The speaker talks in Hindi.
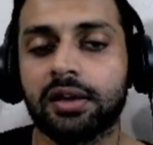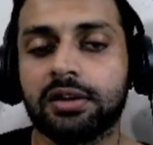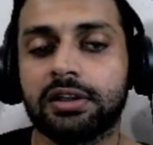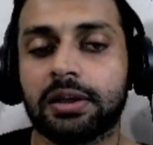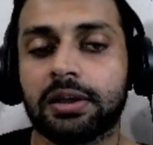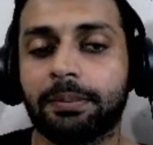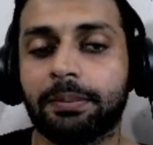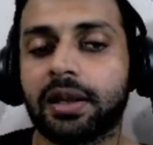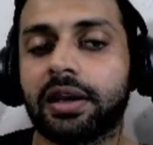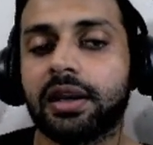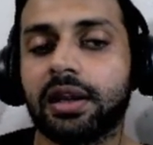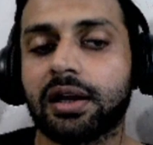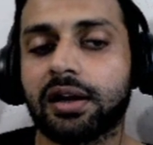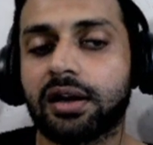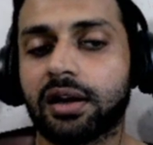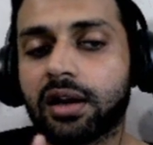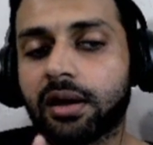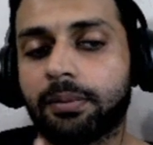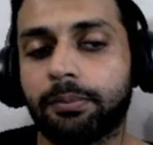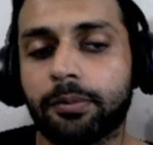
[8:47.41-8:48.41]
ये मेरी
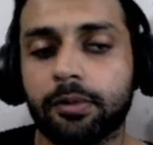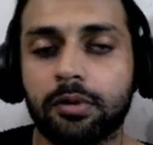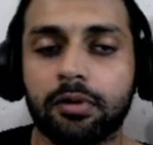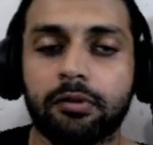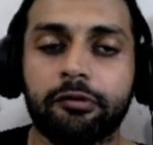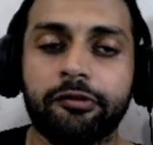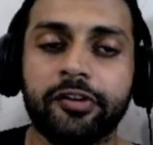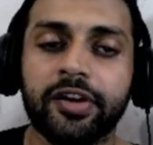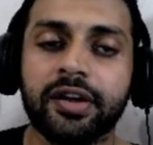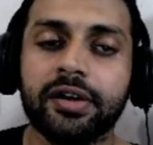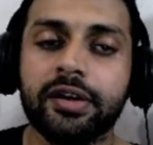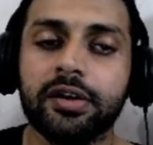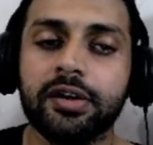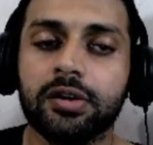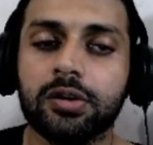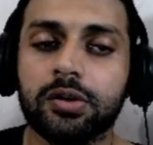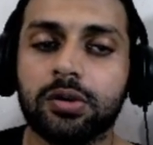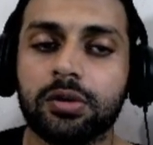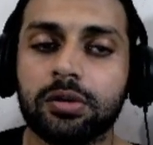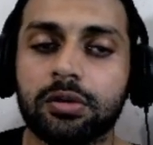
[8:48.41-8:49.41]
अगर आप
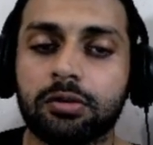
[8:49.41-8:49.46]
वीडियो